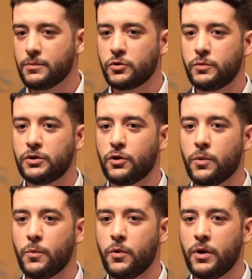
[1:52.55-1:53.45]
Hemos visto
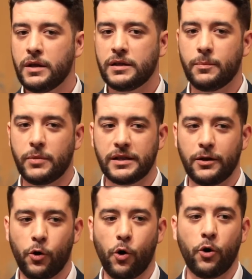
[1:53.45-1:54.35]
cómo se han
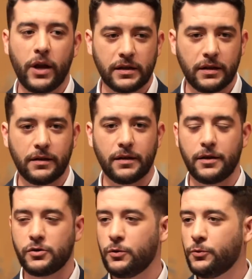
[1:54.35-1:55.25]
pasado horas
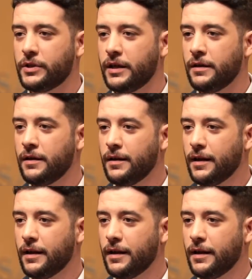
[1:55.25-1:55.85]
encerrados en un tren,